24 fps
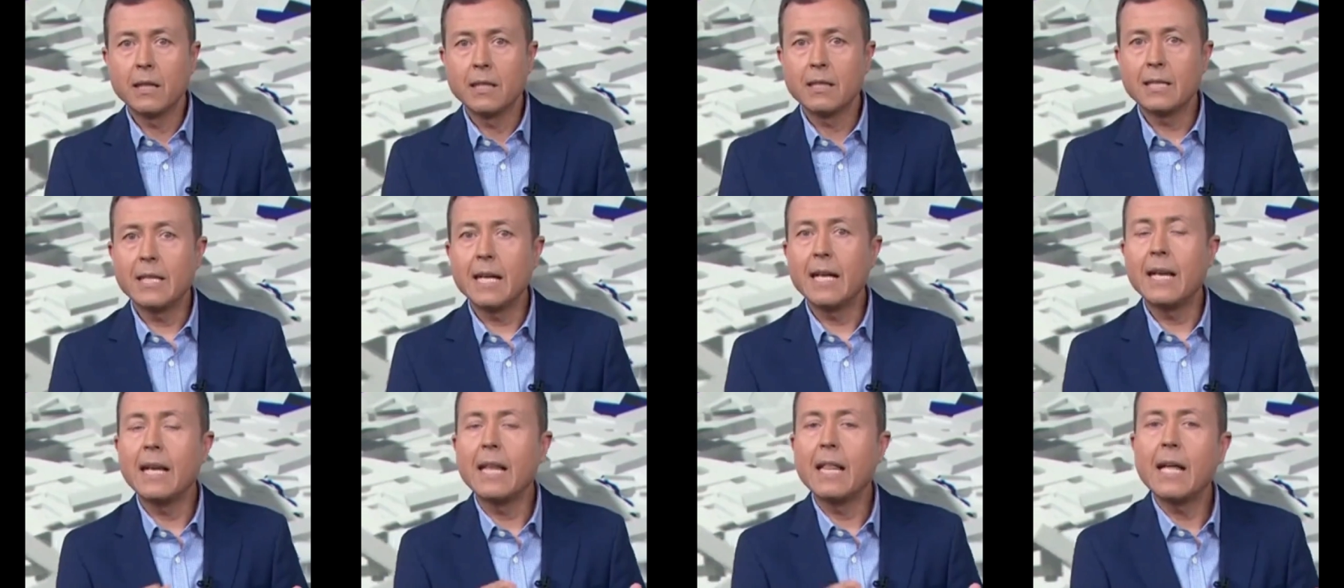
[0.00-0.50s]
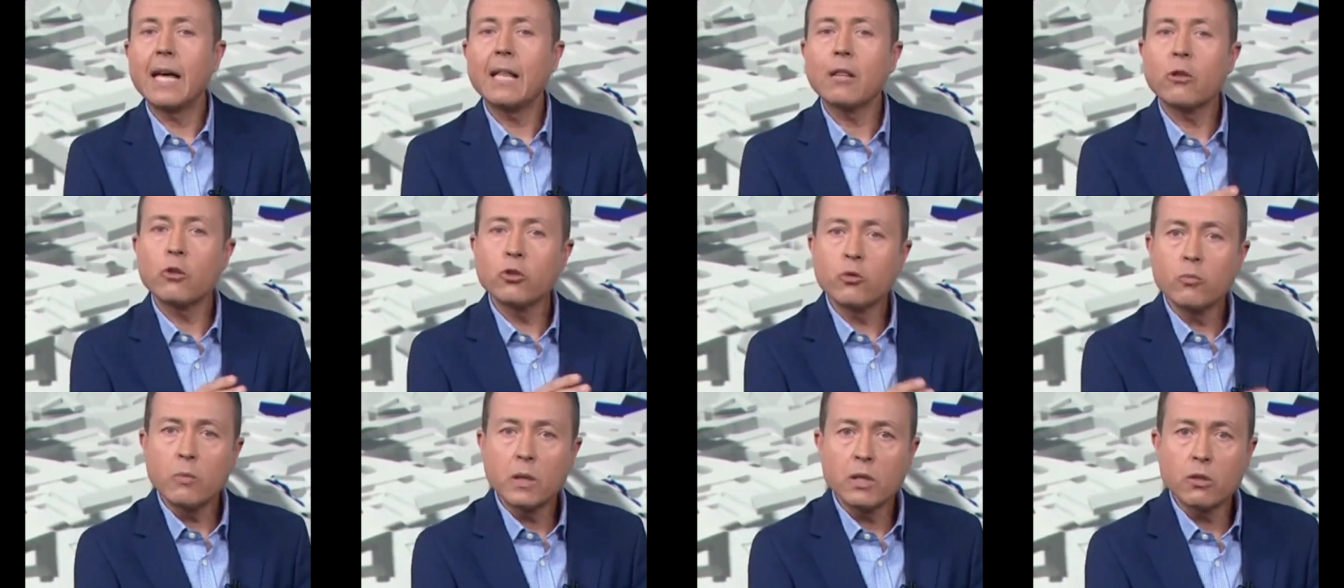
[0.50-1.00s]
Se le da
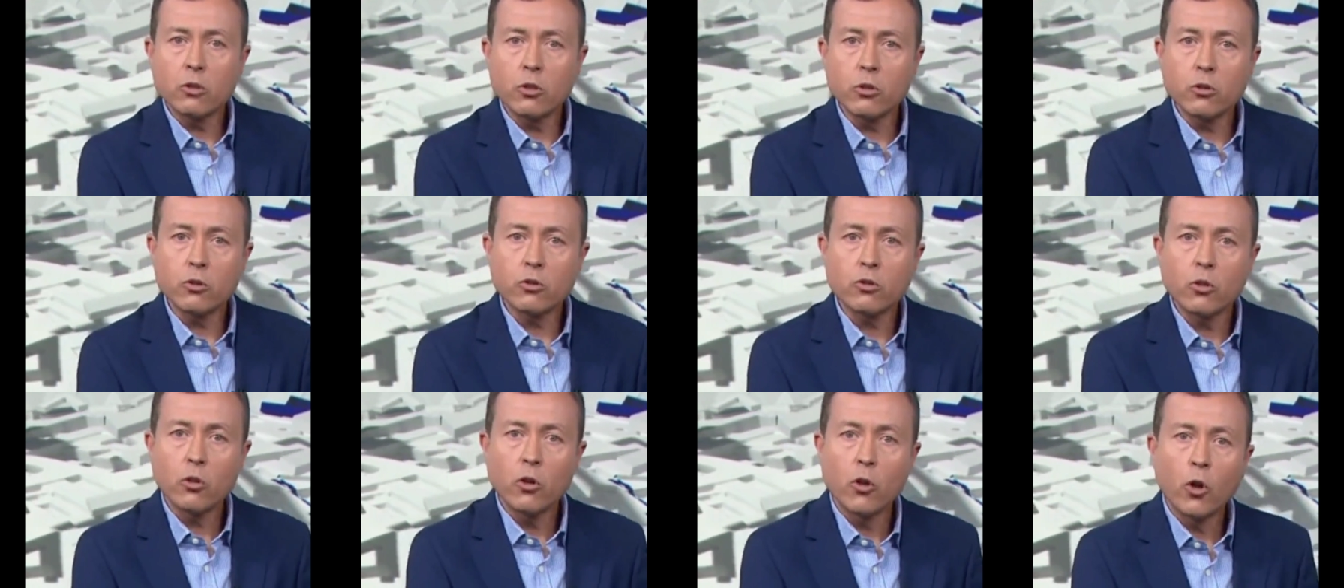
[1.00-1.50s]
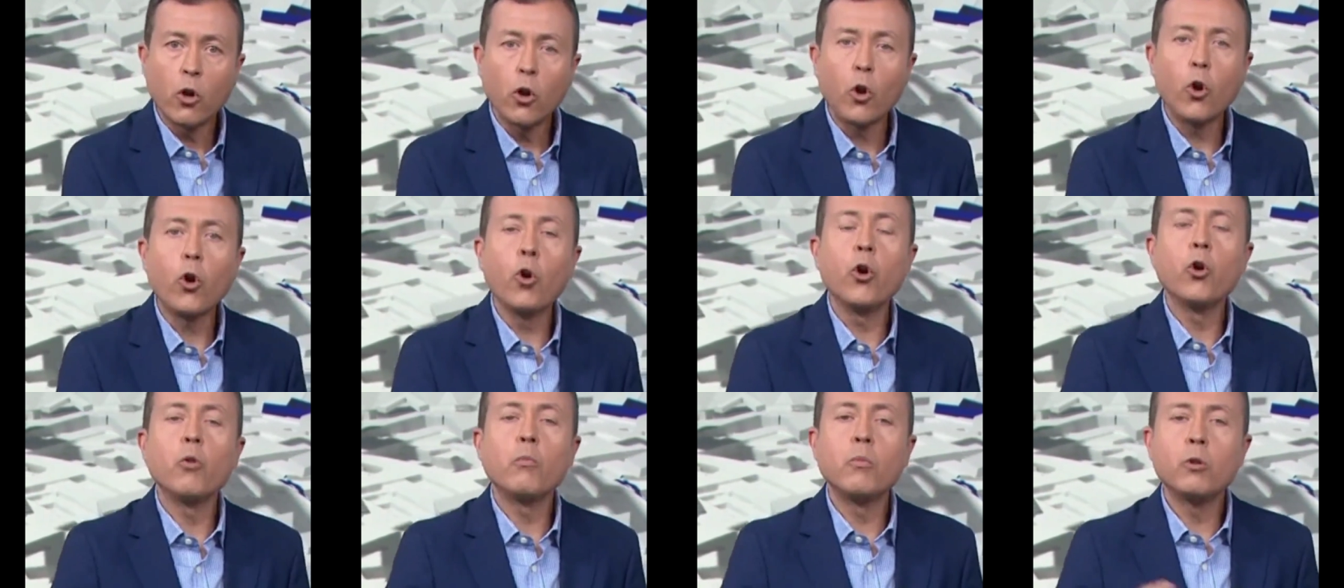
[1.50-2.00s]
dos besos
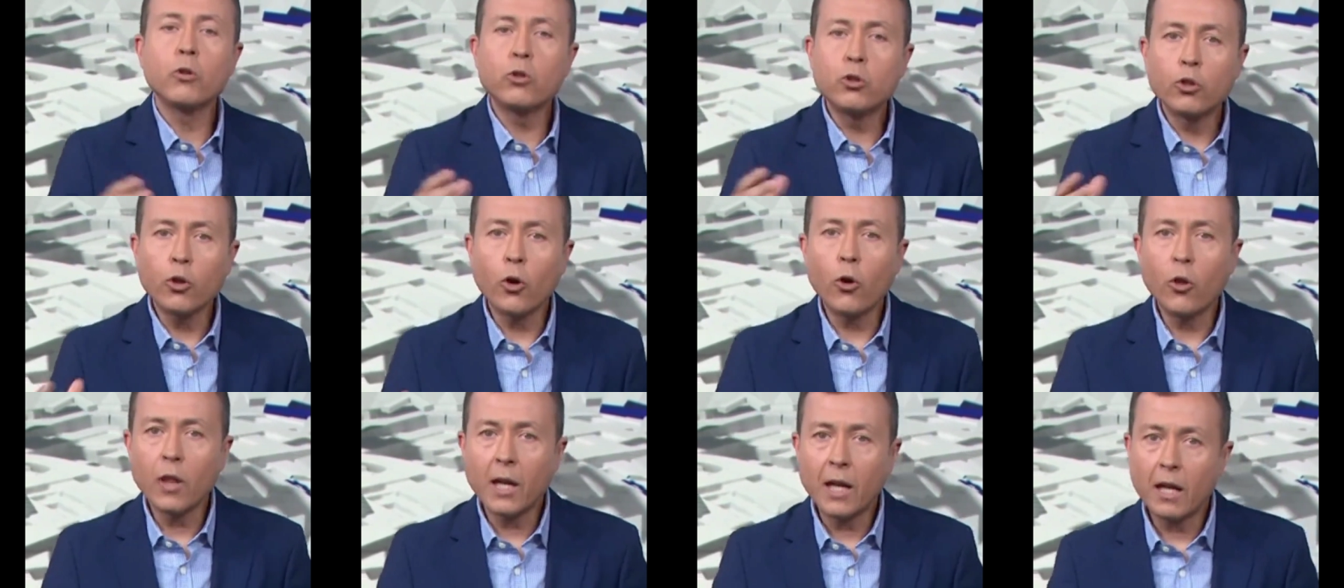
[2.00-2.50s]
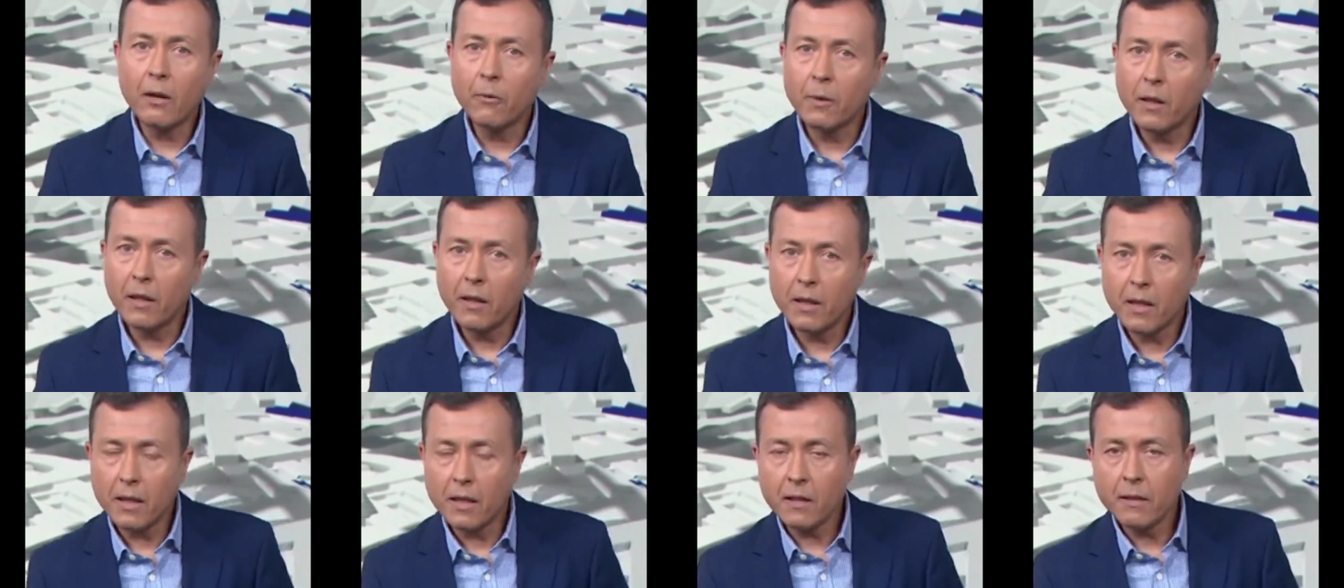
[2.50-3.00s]
como toda la
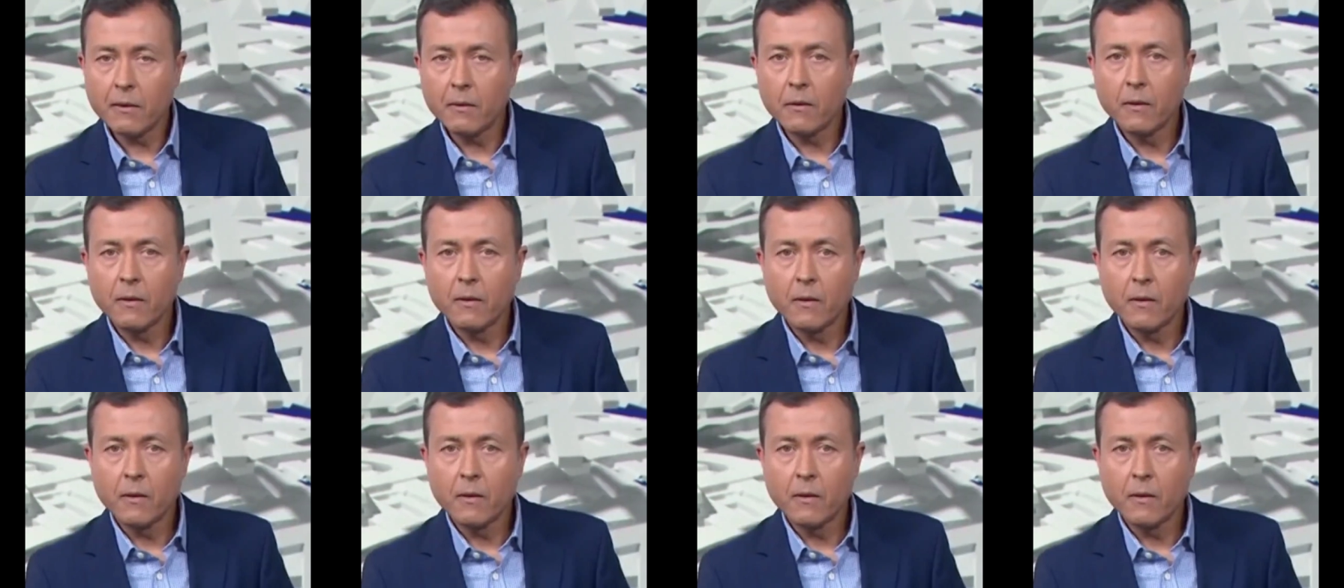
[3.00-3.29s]
vida.